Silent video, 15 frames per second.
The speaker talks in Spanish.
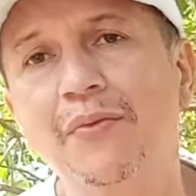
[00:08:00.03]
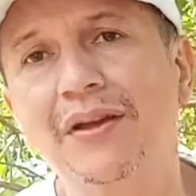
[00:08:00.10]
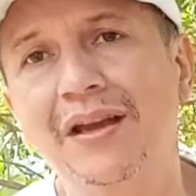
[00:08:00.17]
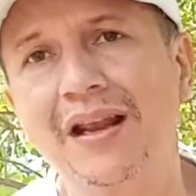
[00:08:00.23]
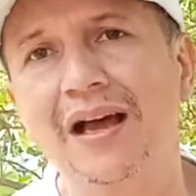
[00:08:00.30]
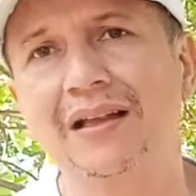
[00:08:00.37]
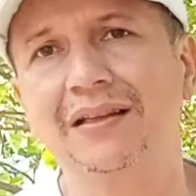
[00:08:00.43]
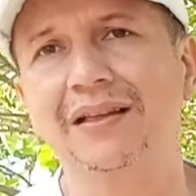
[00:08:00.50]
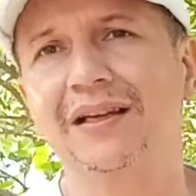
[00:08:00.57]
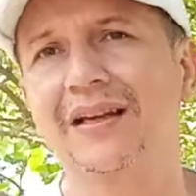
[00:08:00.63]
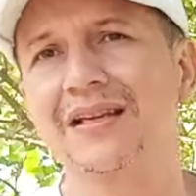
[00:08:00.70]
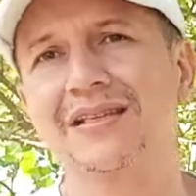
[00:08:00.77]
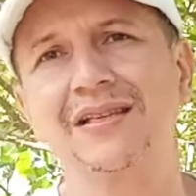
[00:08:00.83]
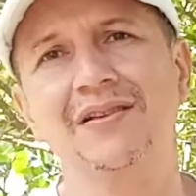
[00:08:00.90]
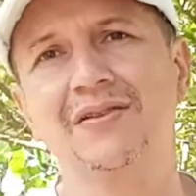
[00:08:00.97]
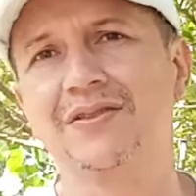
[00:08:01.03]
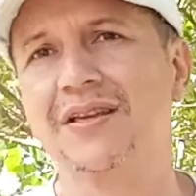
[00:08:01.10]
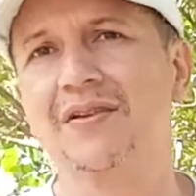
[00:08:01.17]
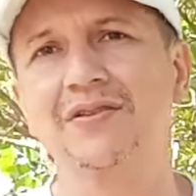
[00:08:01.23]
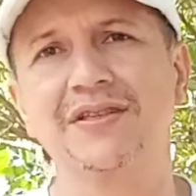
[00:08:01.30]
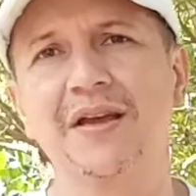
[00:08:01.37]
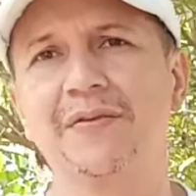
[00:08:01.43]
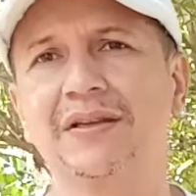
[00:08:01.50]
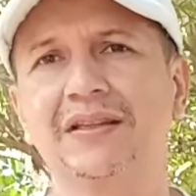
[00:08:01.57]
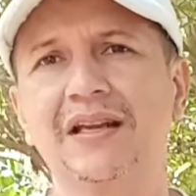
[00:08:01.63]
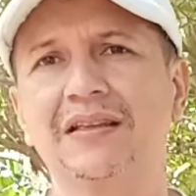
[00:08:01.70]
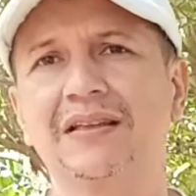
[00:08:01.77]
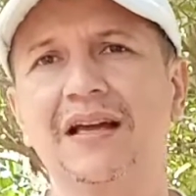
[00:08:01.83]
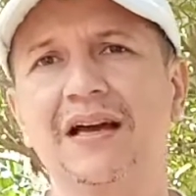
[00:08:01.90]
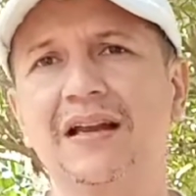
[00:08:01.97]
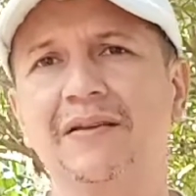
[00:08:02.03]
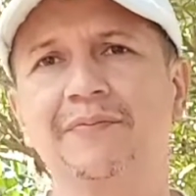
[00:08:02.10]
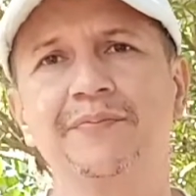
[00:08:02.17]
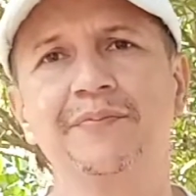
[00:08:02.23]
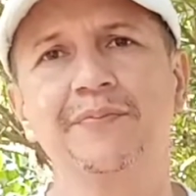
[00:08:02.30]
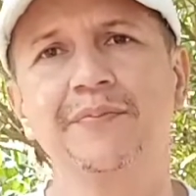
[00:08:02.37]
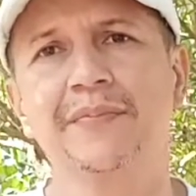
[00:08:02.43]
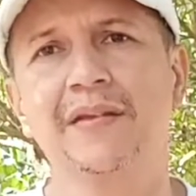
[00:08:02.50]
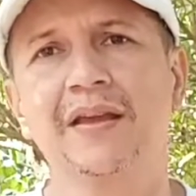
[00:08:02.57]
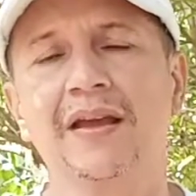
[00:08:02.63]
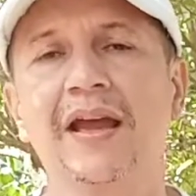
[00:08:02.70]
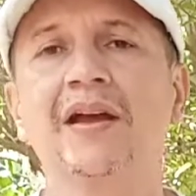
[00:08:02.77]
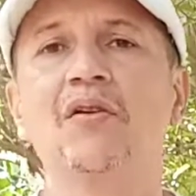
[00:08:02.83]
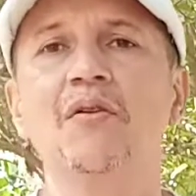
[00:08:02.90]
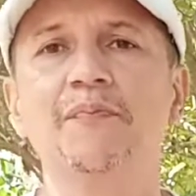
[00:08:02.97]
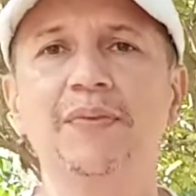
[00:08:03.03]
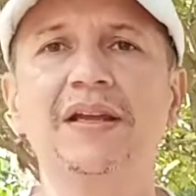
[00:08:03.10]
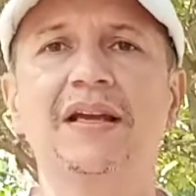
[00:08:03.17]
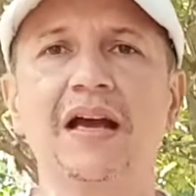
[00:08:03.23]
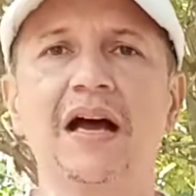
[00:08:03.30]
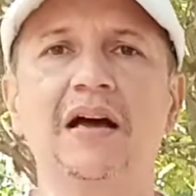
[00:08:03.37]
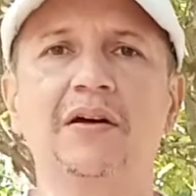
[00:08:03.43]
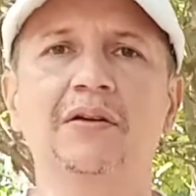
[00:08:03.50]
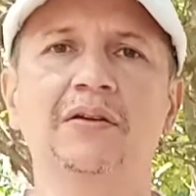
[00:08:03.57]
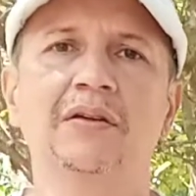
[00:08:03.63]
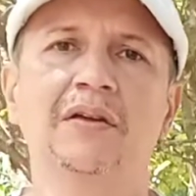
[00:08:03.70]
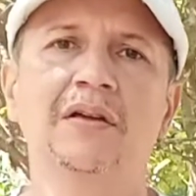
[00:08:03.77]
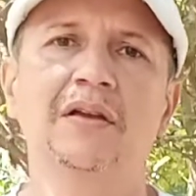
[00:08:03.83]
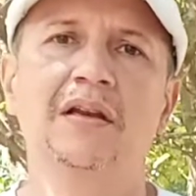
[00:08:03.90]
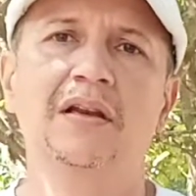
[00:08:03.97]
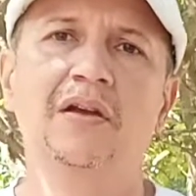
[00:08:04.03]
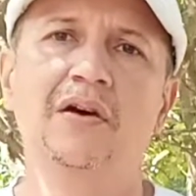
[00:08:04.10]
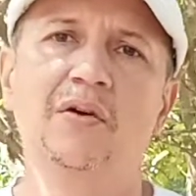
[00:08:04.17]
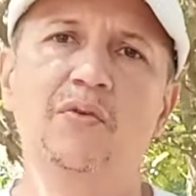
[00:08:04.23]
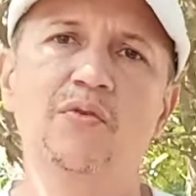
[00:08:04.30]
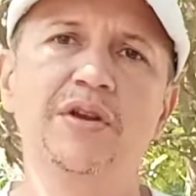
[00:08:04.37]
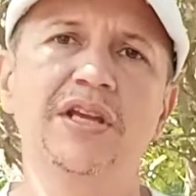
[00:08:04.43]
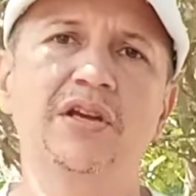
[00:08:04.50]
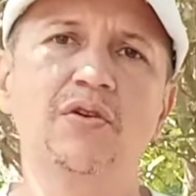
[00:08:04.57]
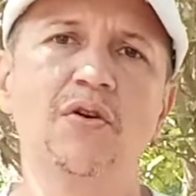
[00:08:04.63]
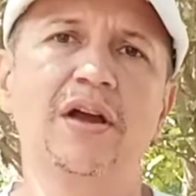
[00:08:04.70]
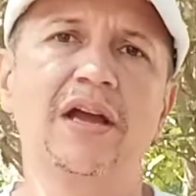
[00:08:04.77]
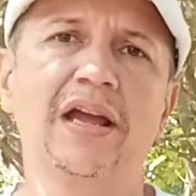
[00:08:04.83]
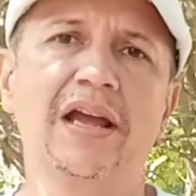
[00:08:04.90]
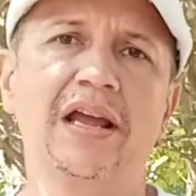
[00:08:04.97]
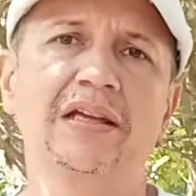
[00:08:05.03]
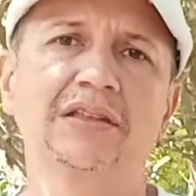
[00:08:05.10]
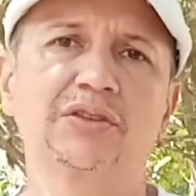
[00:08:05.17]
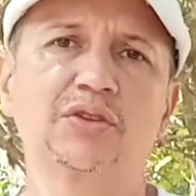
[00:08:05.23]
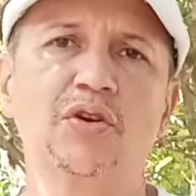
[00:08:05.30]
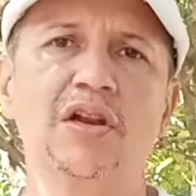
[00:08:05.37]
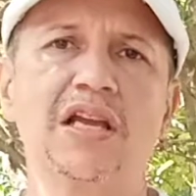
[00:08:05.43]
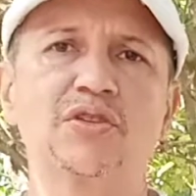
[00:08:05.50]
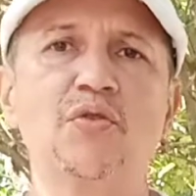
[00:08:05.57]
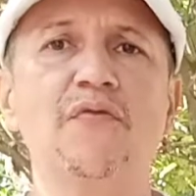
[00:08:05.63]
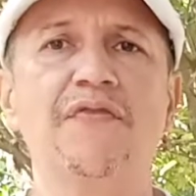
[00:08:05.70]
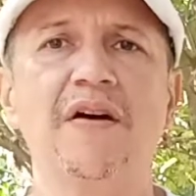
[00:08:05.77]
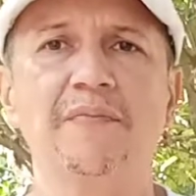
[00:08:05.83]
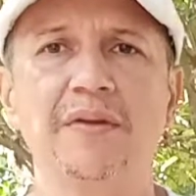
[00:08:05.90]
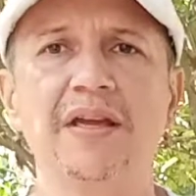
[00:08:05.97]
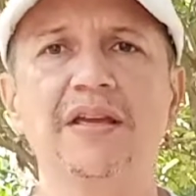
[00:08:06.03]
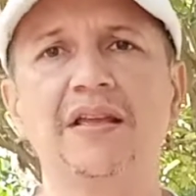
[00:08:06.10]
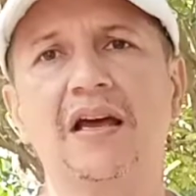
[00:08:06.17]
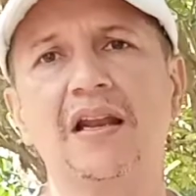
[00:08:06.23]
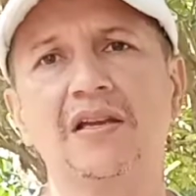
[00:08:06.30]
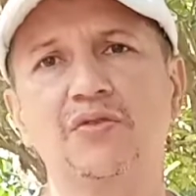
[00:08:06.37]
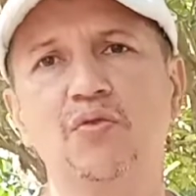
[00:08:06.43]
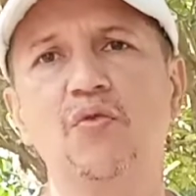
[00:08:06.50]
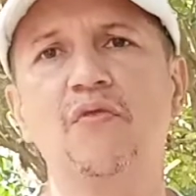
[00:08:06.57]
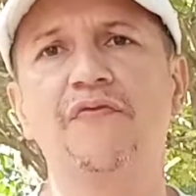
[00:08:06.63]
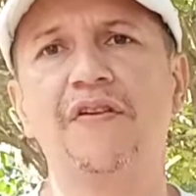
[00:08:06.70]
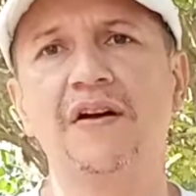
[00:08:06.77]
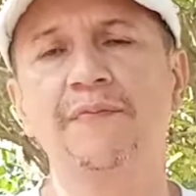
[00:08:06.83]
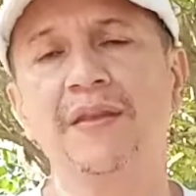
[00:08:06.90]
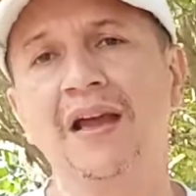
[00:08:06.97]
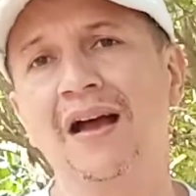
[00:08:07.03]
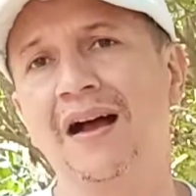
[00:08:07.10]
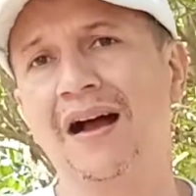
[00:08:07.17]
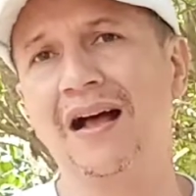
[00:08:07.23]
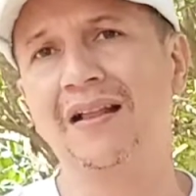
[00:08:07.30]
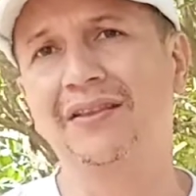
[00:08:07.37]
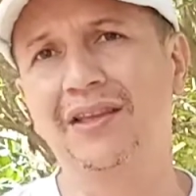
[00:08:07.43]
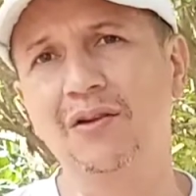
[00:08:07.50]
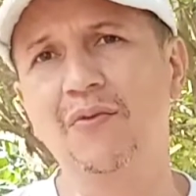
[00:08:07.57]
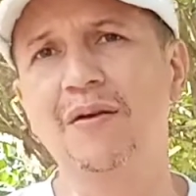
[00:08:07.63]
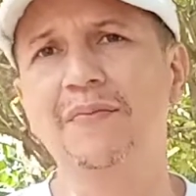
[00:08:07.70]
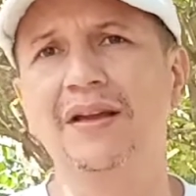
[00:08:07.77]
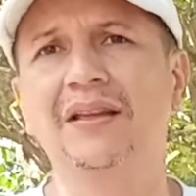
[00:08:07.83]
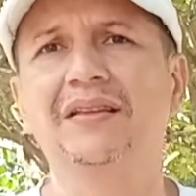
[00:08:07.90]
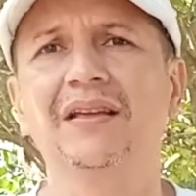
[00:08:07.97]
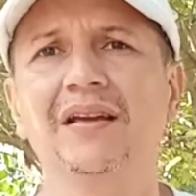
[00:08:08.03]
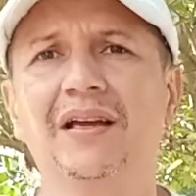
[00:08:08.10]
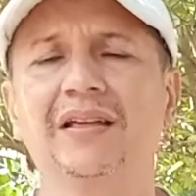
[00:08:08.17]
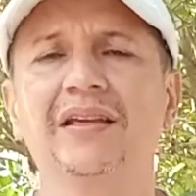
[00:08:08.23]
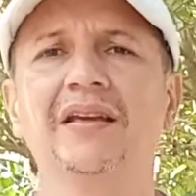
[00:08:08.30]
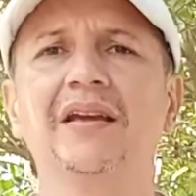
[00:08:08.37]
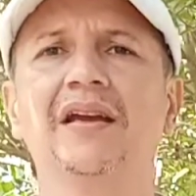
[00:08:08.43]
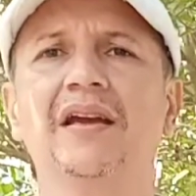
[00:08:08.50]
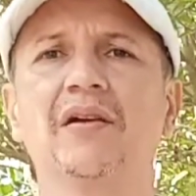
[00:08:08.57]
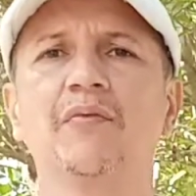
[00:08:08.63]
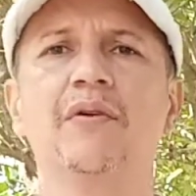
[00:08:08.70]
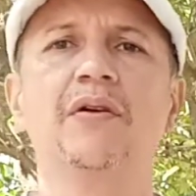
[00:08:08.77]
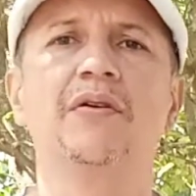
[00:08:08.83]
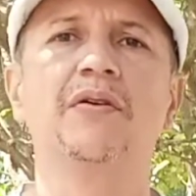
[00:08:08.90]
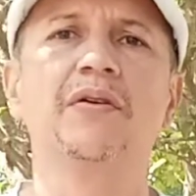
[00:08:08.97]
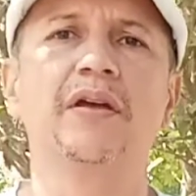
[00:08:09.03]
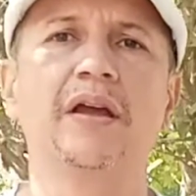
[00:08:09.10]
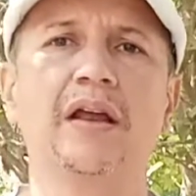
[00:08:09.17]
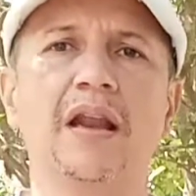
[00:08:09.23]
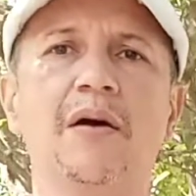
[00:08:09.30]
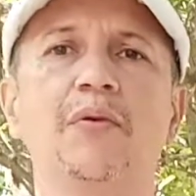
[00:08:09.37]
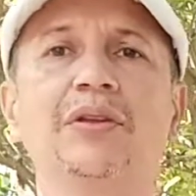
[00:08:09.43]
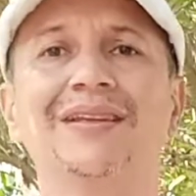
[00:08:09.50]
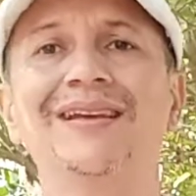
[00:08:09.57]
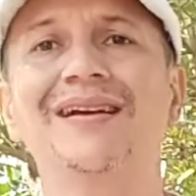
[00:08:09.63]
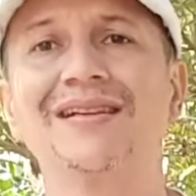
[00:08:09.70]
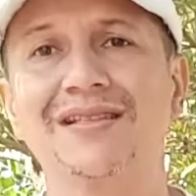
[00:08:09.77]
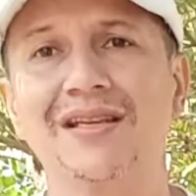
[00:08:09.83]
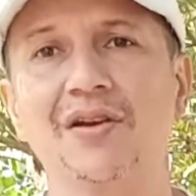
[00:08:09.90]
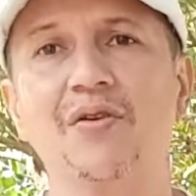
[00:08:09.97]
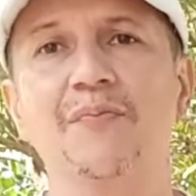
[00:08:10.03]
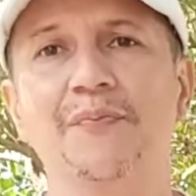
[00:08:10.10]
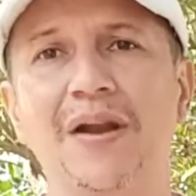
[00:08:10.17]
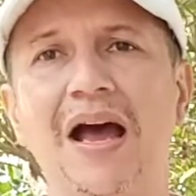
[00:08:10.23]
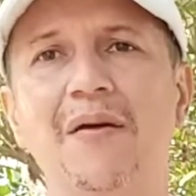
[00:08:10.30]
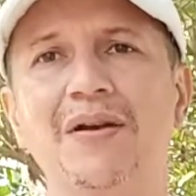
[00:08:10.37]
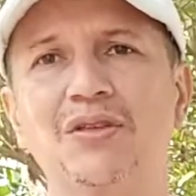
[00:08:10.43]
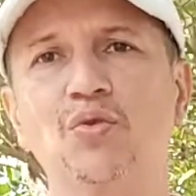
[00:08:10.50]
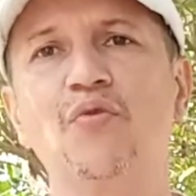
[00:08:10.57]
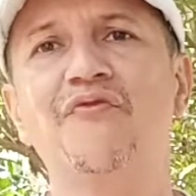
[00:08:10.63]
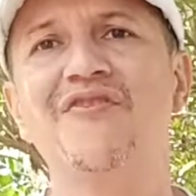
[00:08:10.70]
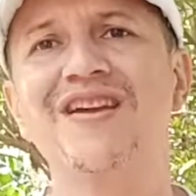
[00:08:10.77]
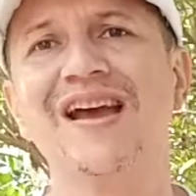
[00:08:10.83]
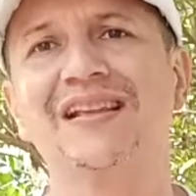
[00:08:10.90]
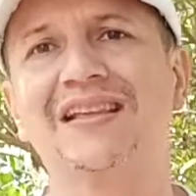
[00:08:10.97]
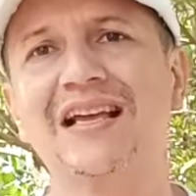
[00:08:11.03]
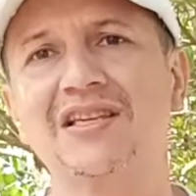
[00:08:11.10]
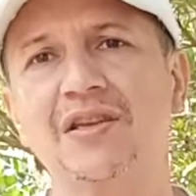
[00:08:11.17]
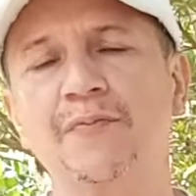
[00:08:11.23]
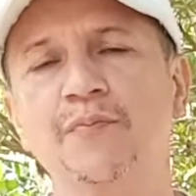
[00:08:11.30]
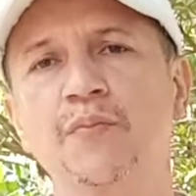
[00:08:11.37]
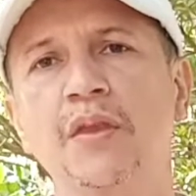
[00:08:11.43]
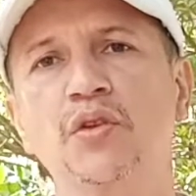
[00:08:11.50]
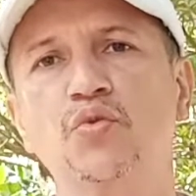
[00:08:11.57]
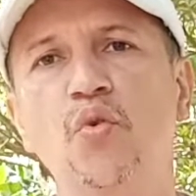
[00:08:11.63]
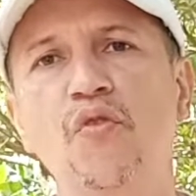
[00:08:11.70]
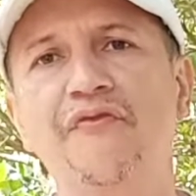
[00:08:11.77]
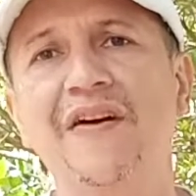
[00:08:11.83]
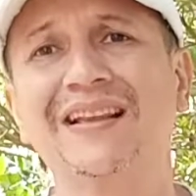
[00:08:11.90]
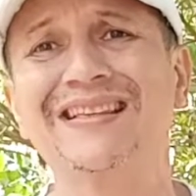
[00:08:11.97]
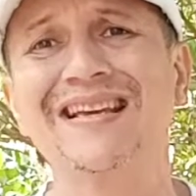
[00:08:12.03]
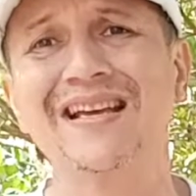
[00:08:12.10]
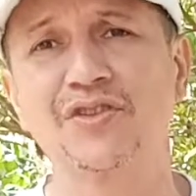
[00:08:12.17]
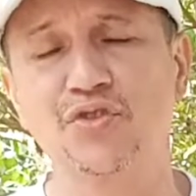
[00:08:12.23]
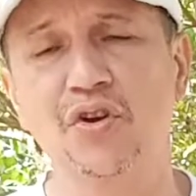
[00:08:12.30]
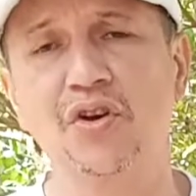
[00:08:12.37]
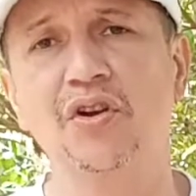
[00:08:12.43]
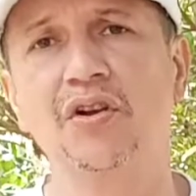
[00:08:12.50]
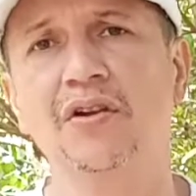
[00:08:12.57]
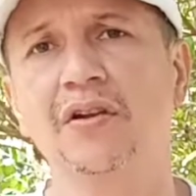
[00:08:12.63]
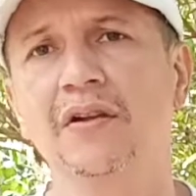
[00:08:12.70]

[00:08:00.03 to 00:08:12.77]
muy grande que si no se lo sabe tratar es complicado. Lo único son las sulfamidas, la sulfa. Antiguamente aquí en Ecuador, en las boticas se compraba sulfatia sulfatiazol,